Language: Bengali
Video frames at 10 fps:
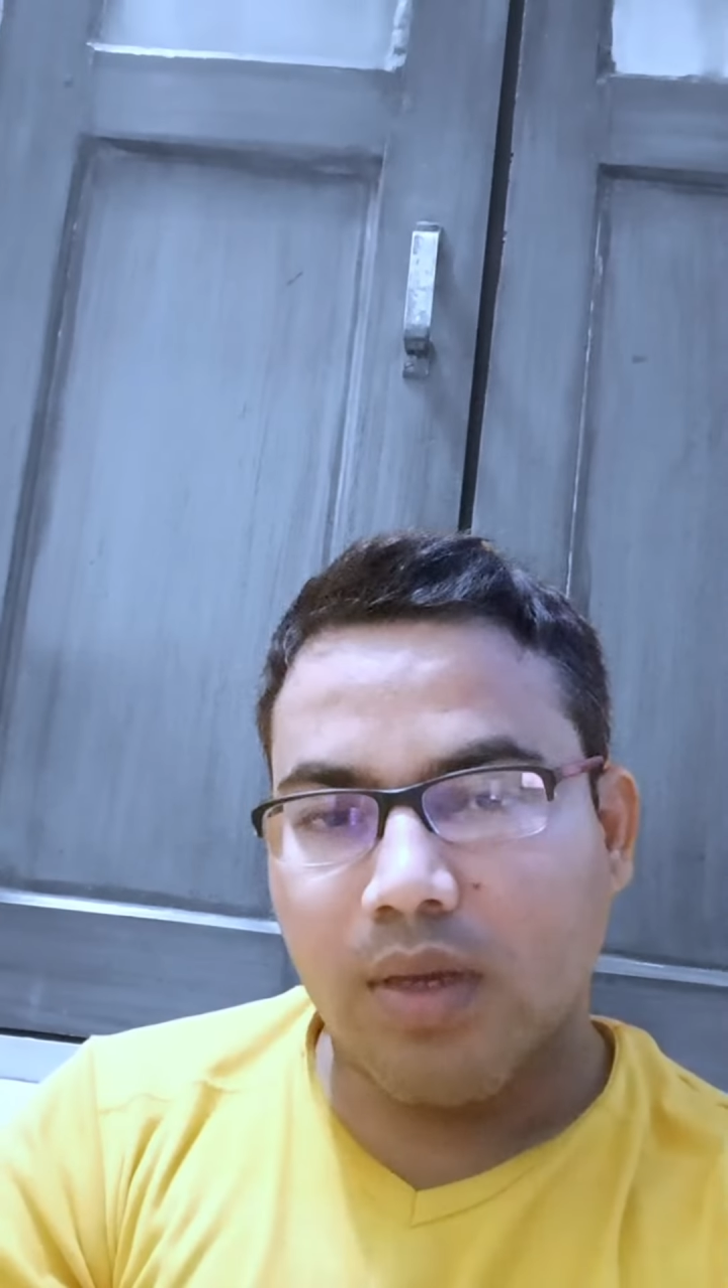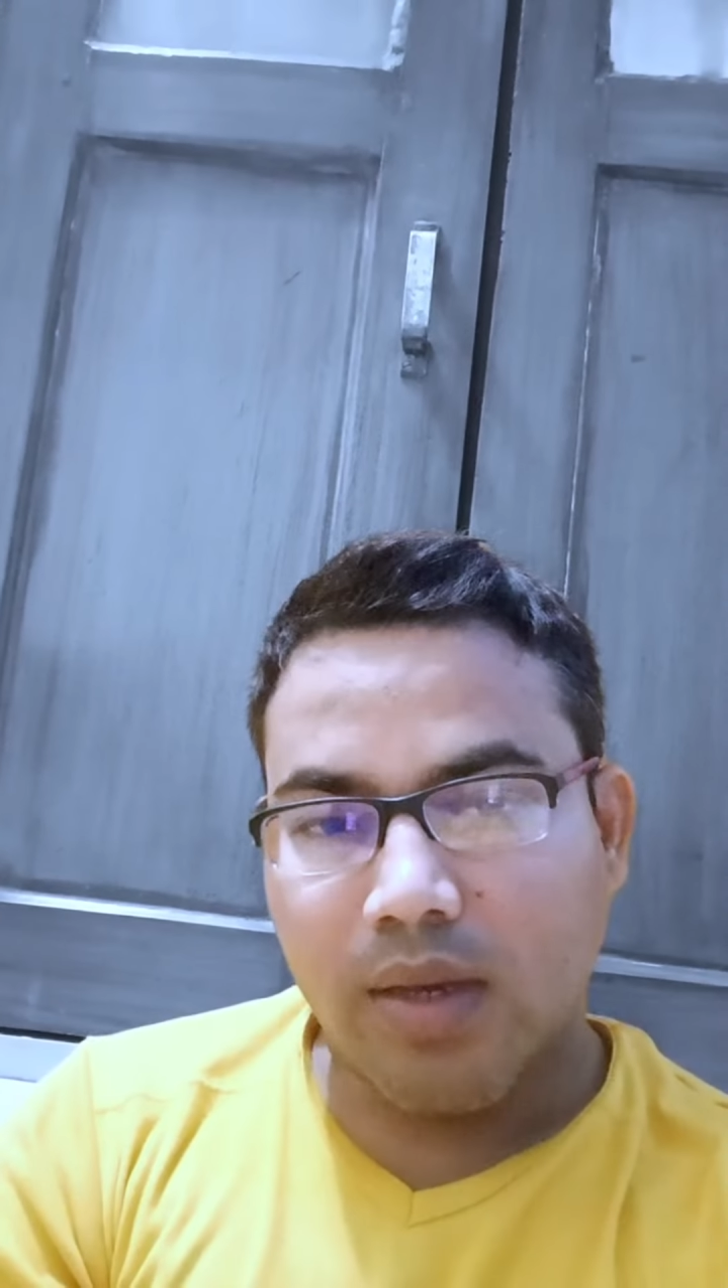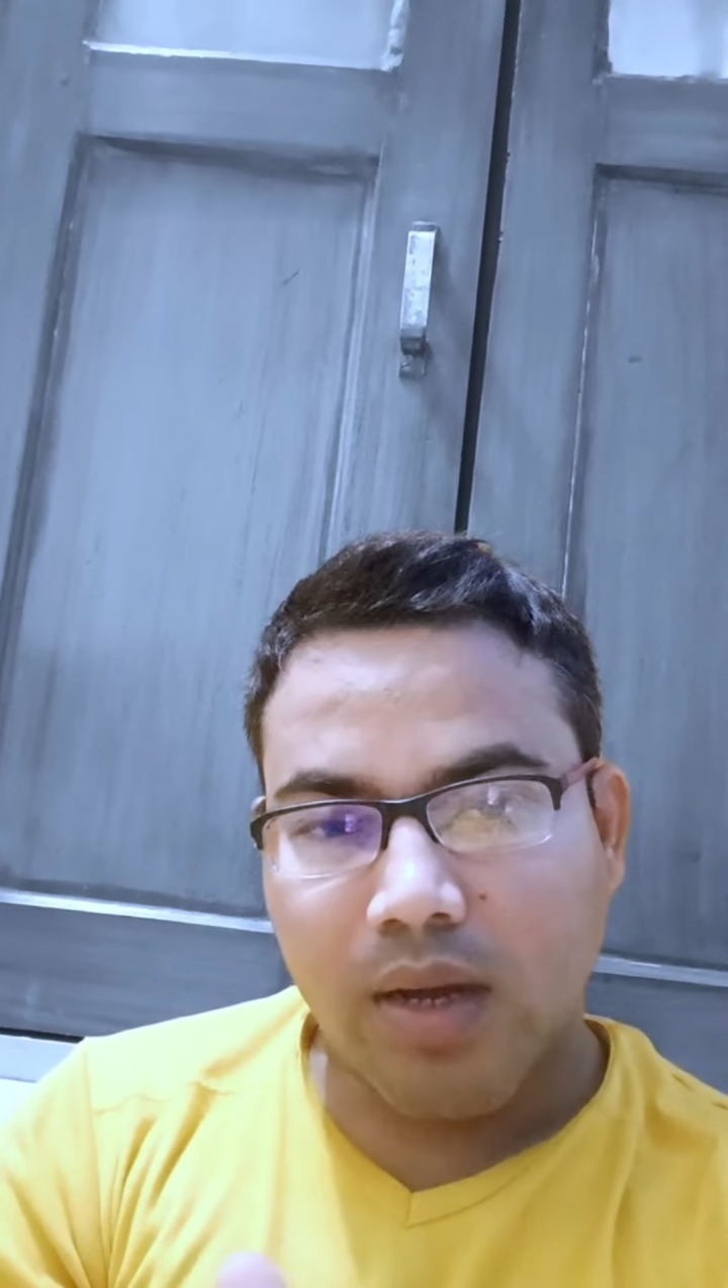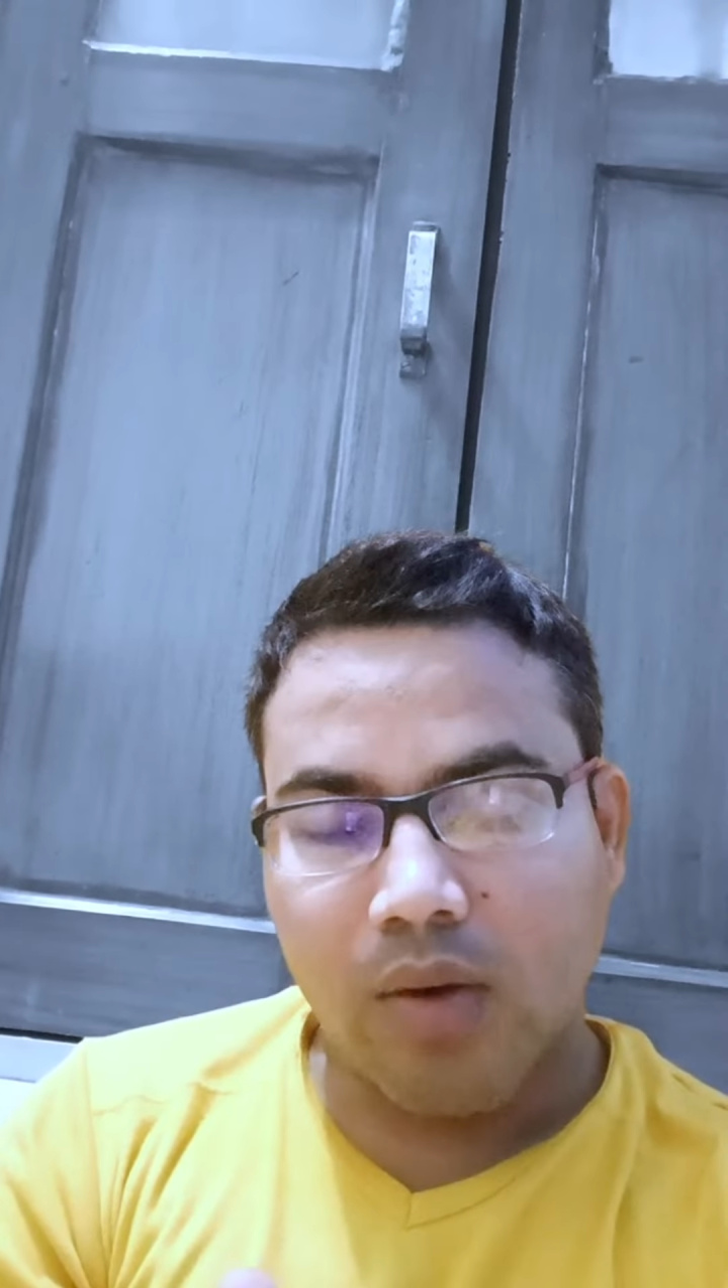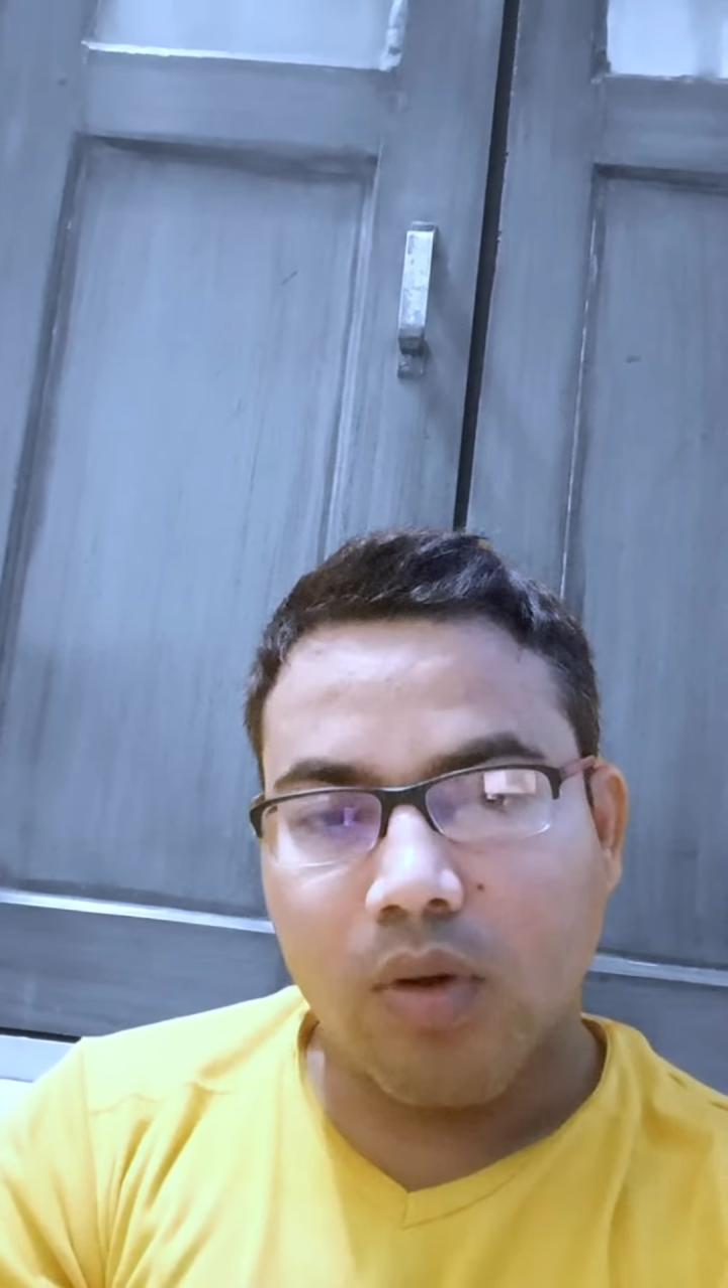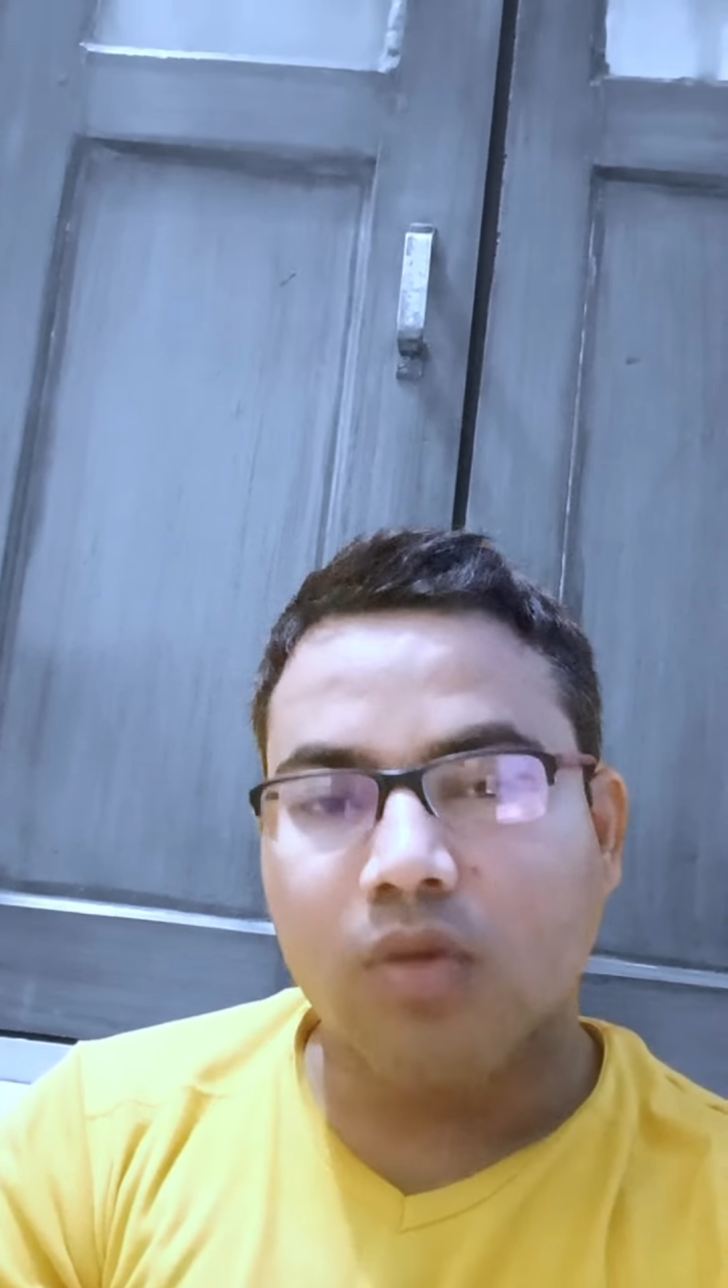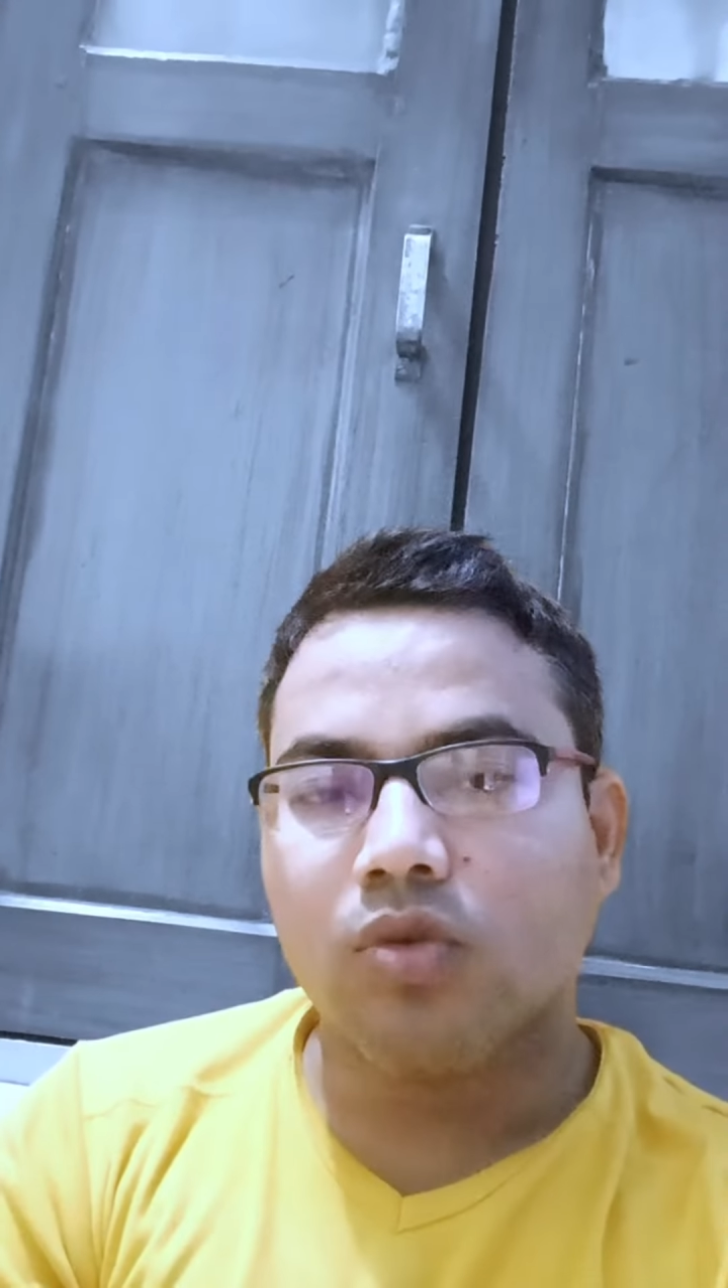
এই কারণটার